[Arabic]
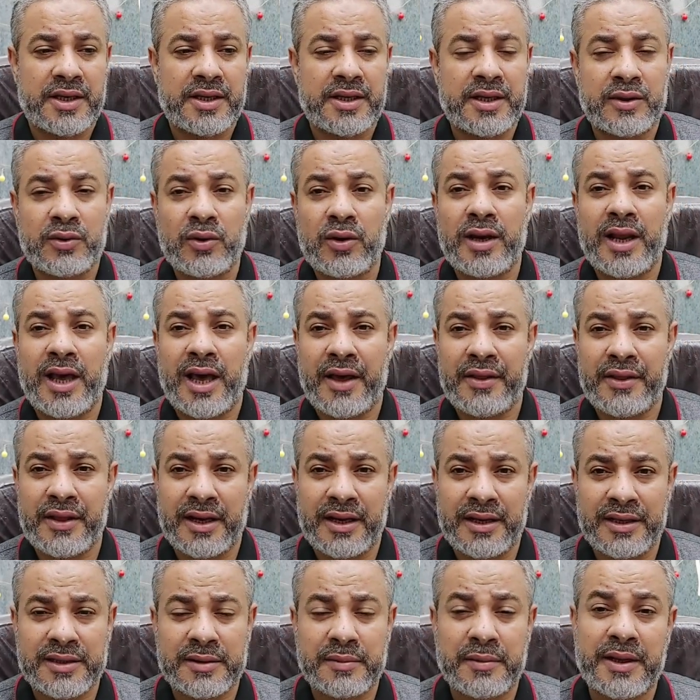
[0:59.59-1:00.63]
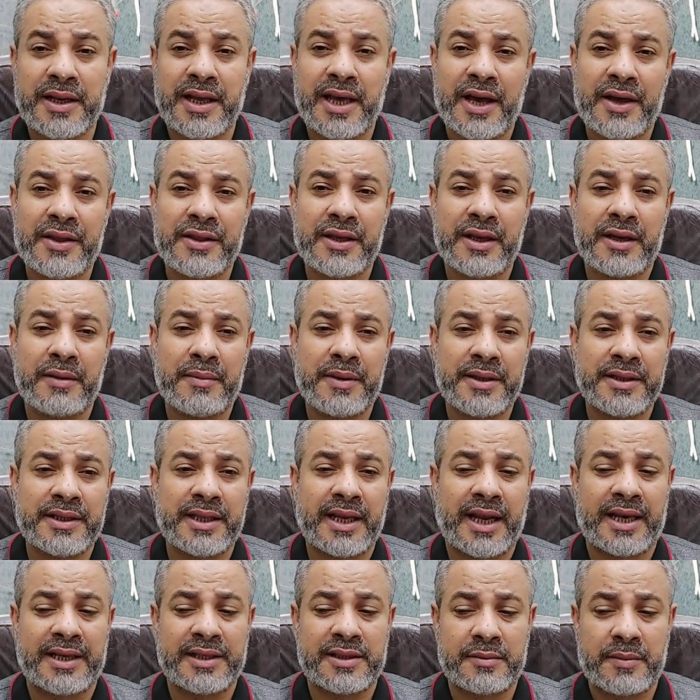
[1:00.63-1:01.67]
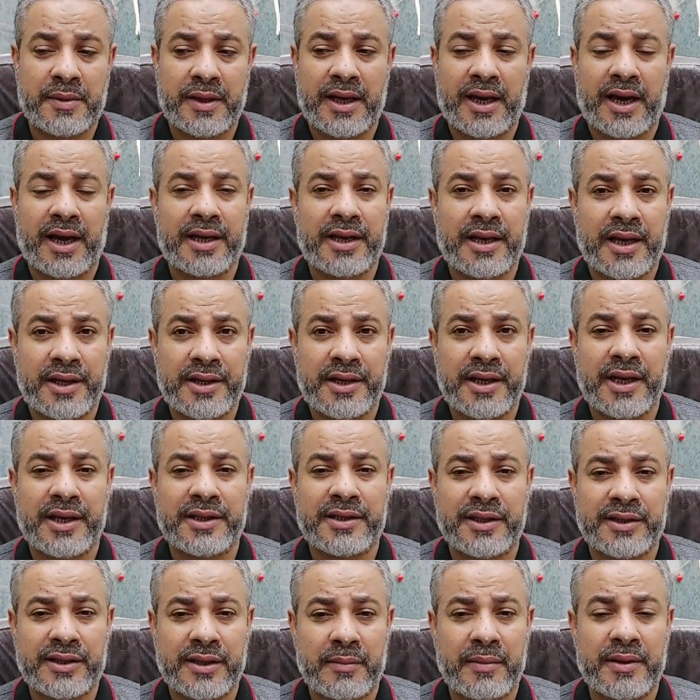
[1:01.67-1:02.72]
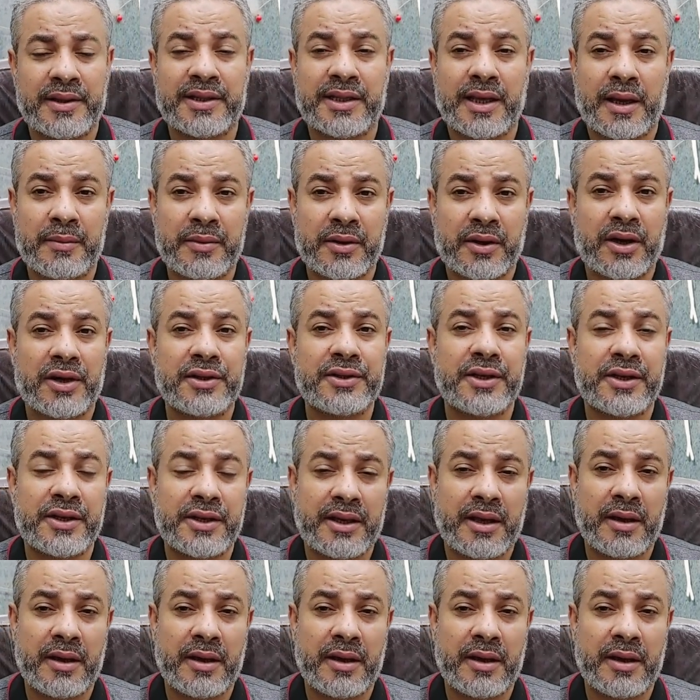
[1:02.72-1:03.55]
يدل هذا الاسم لهذه البنت العزباء على أنها تتمتع بقدر